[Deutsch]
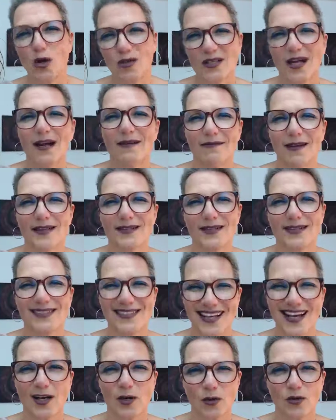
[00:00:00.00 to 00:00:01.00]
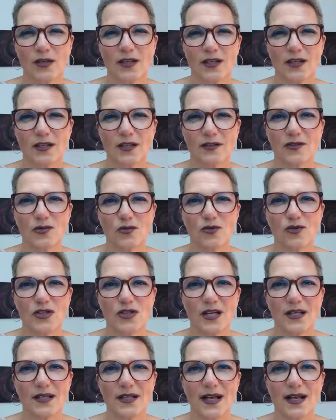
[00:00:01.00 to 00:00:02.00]
teilweise sehr glückliche
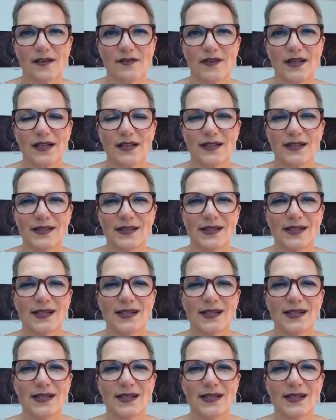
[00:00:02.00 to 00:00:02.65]
Zustände entwickeln.